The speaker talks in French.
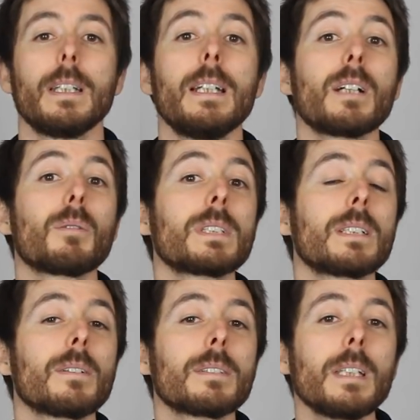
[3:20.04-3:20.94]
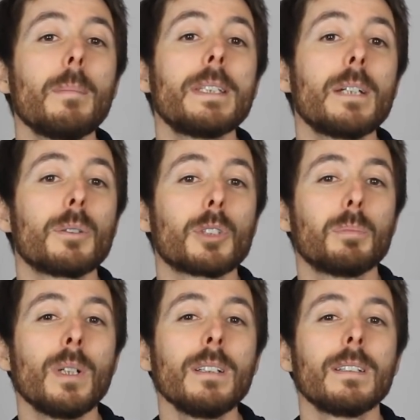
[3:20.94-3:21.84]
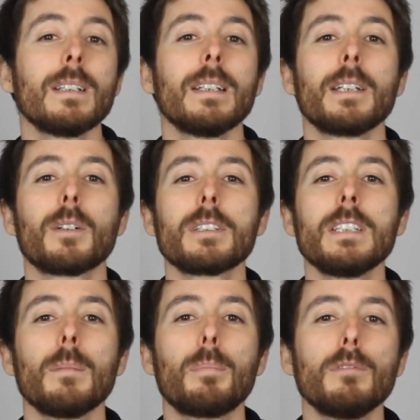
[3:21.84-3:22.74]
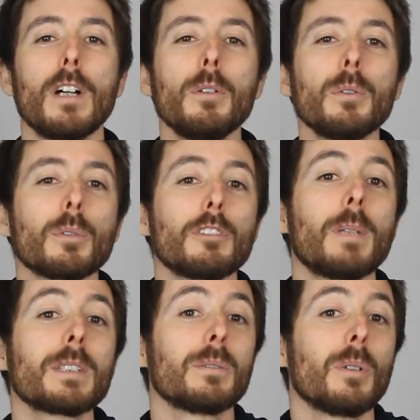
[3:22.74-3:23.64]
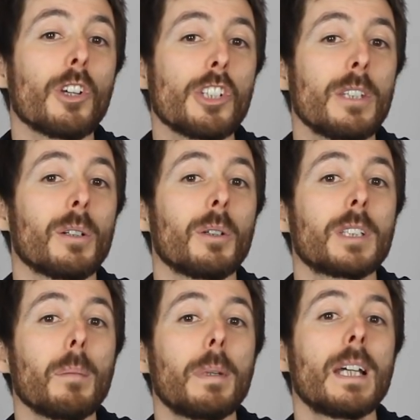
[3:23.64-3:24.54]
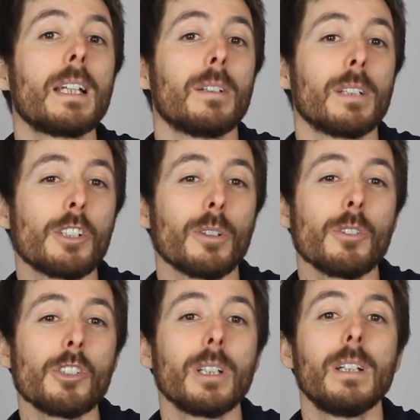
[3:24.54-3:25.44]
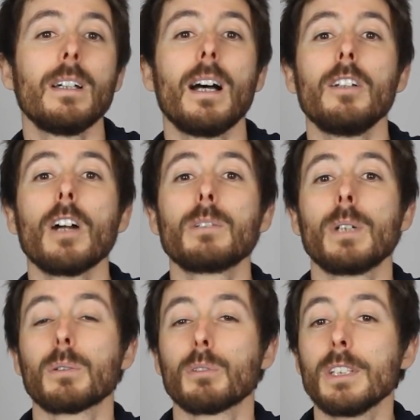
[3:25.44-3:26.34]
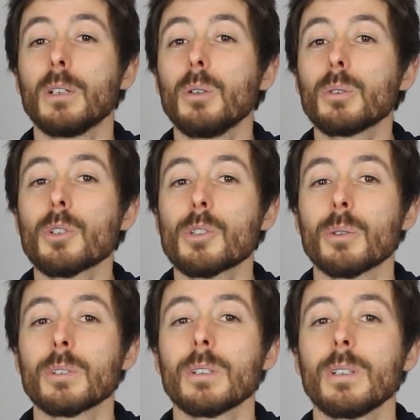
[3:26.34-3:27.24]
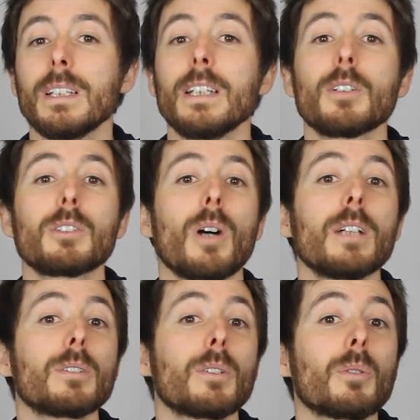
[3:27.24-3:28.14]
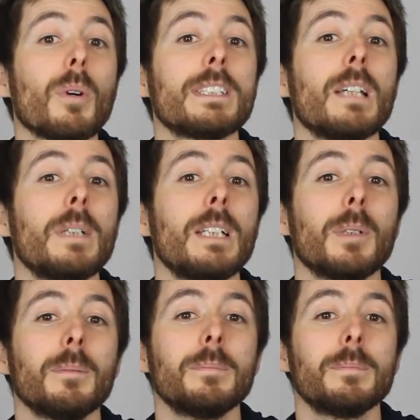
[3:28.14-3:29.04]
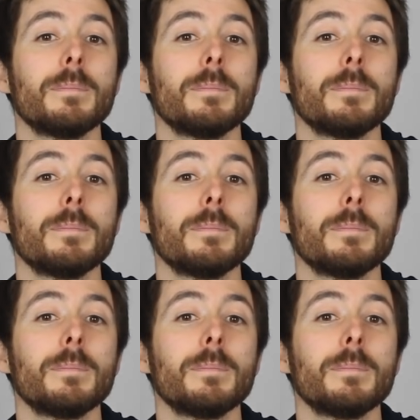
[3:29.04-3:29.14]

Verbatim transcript: Et la conséquence immédiate de ce point, et que si la plus-value ne trouve pas son origine dans le capital et dans l'échange, alors elle doit la trouver dans autre chose. Et ce sera notre troisième élément.